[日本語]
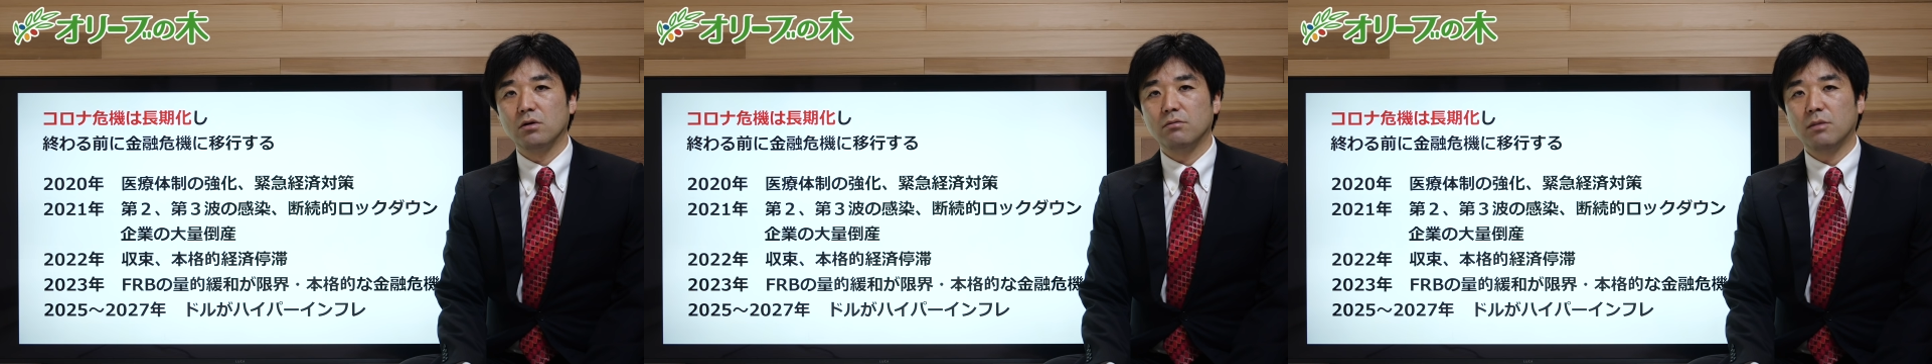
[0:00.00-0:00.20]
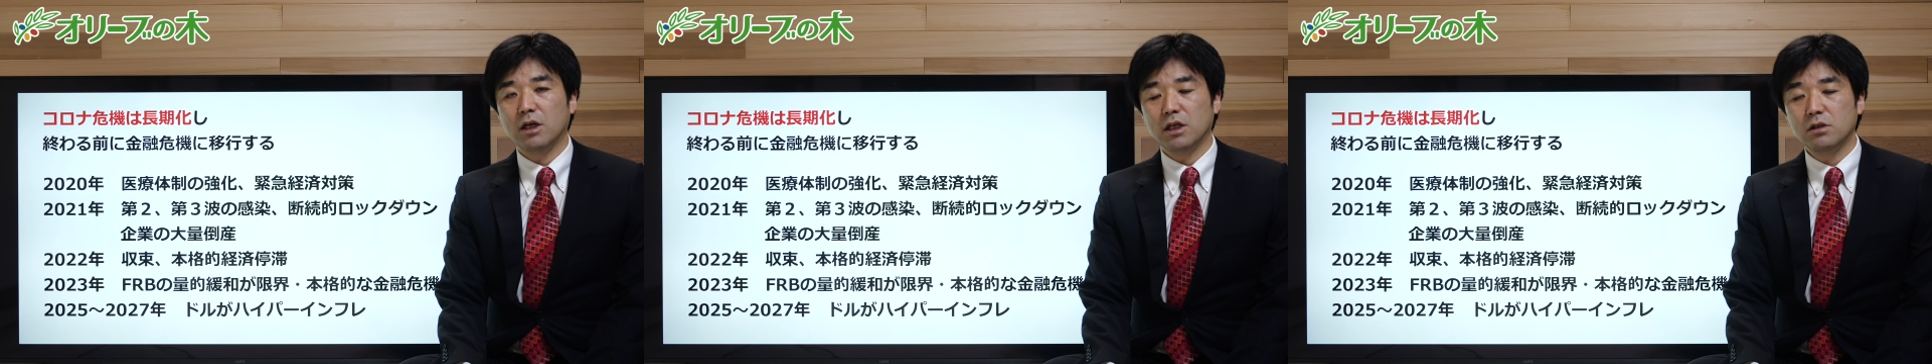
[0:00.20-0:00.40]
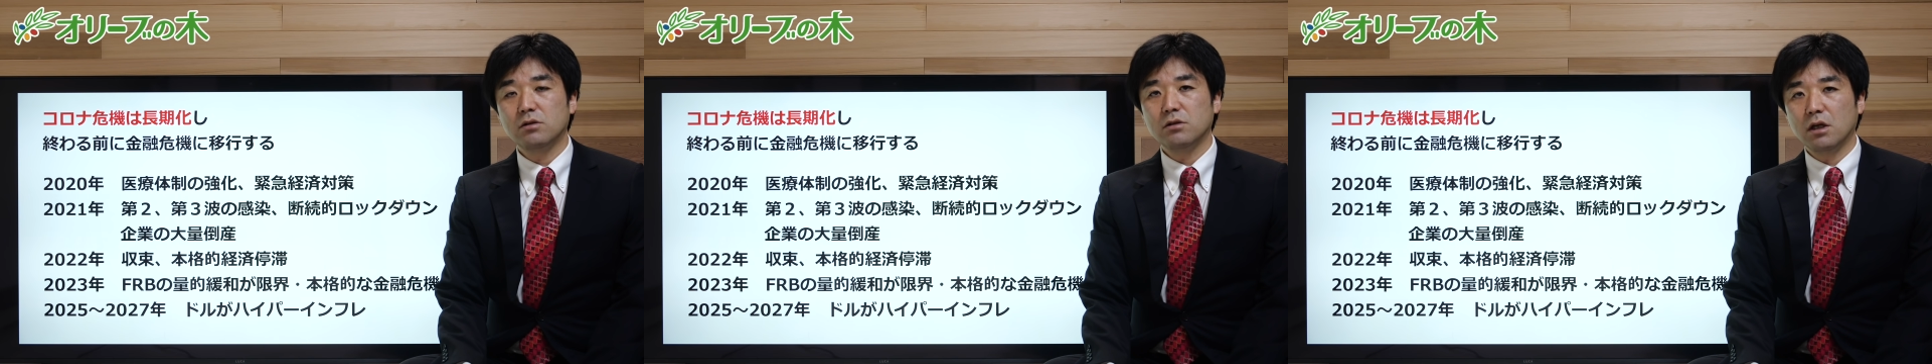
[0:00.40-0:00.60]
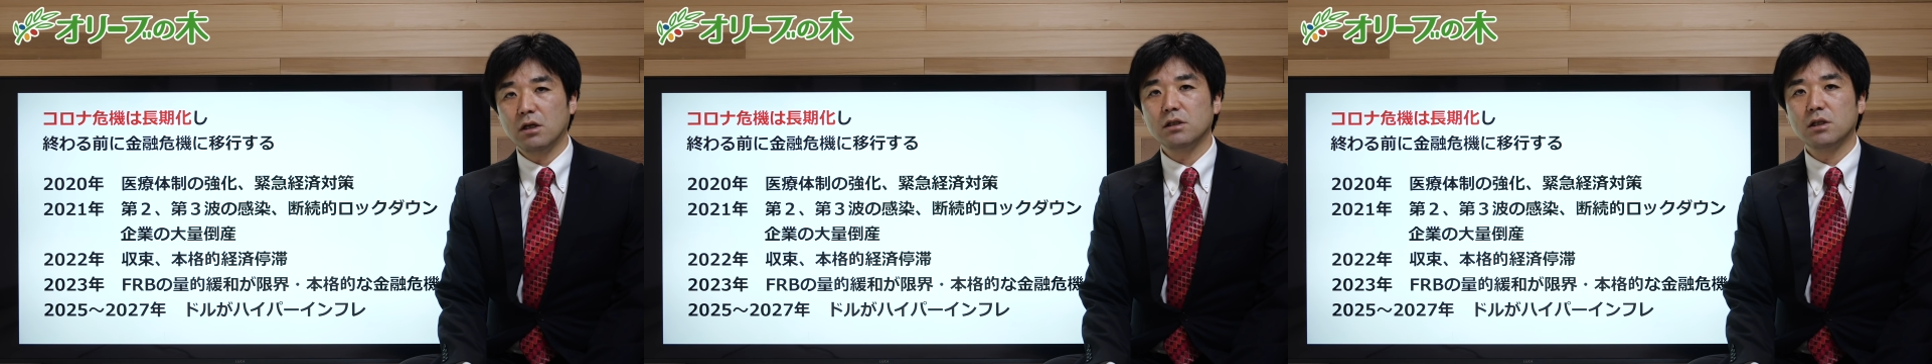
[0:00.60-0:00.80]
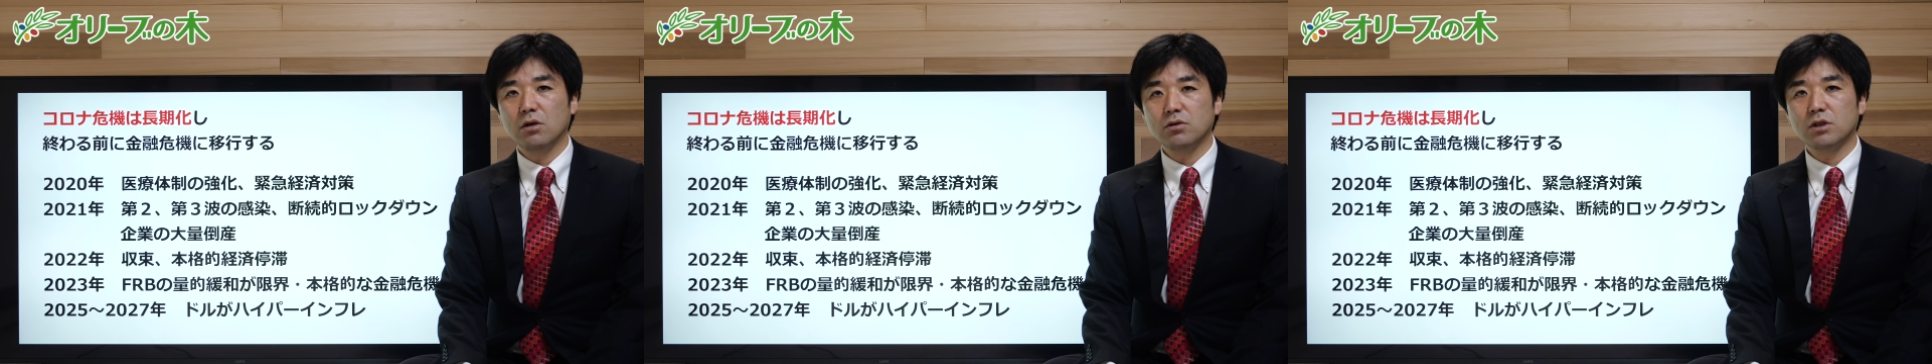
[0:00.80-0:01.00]
まあ、いず
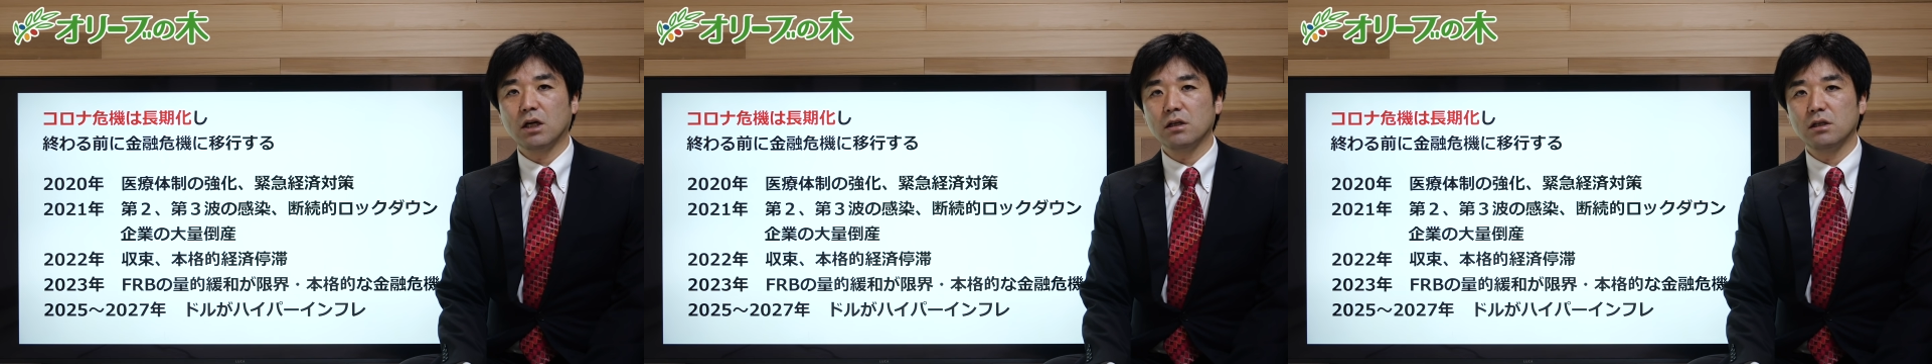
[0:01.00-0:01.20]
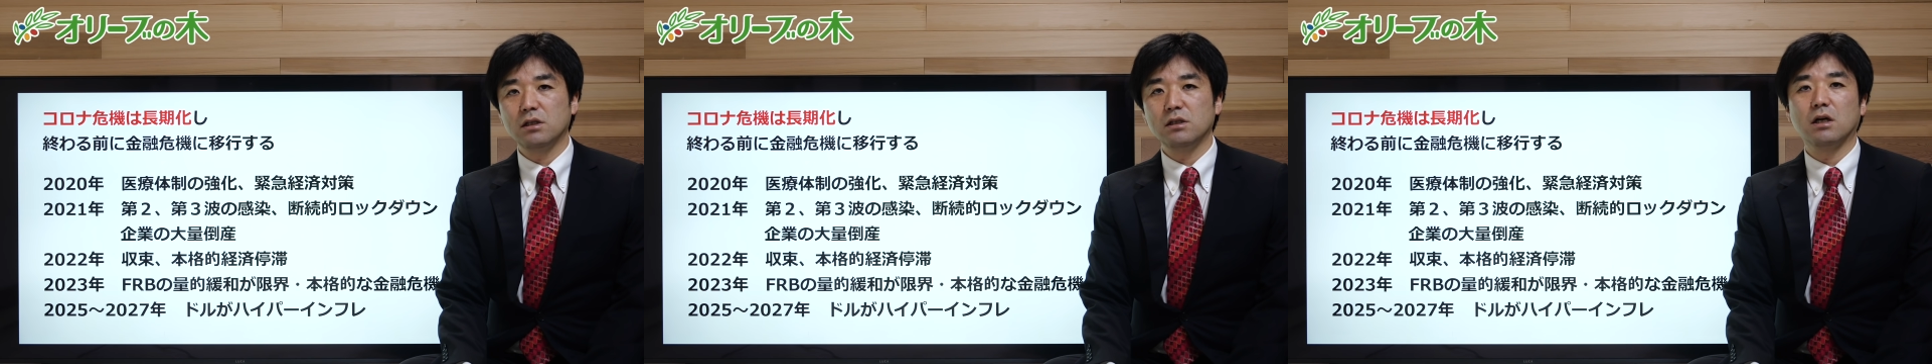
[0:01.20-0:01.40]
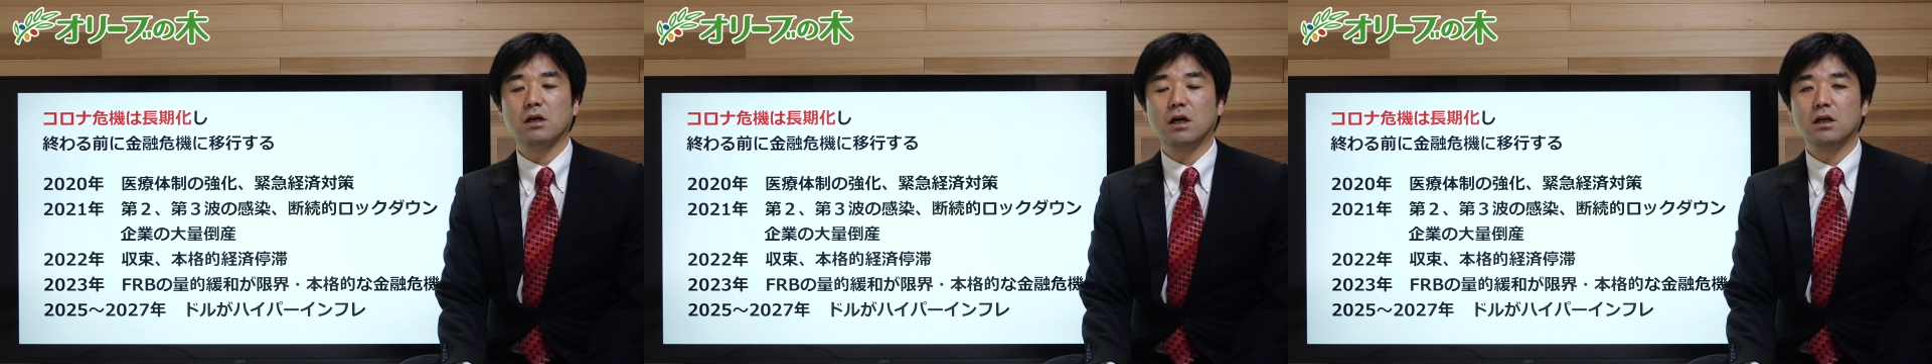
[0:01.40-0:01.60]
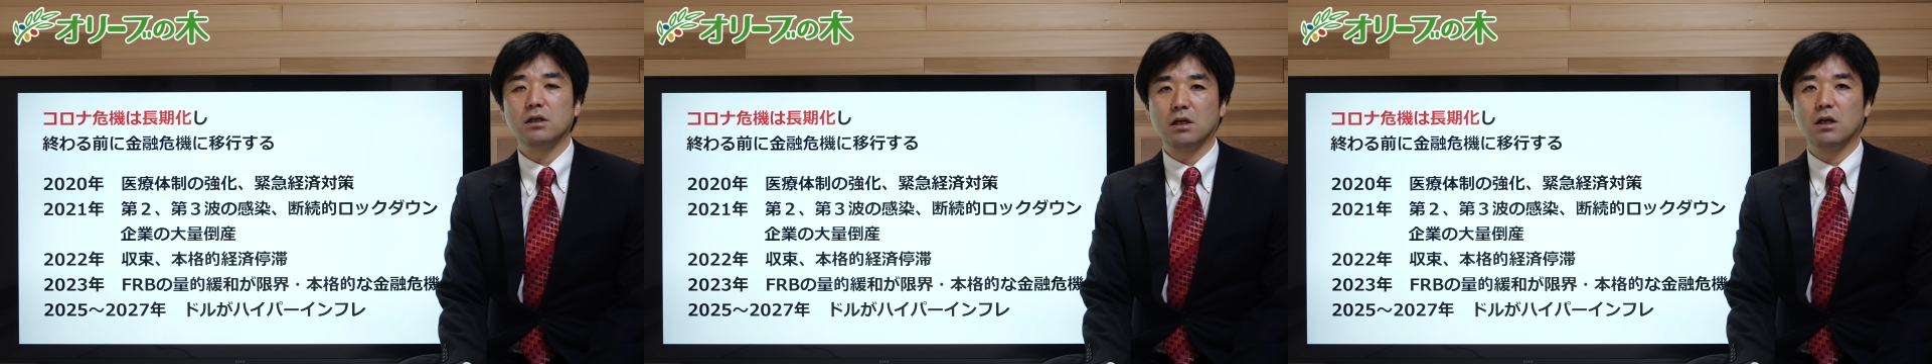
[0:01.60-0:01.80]
れにせよ借金が返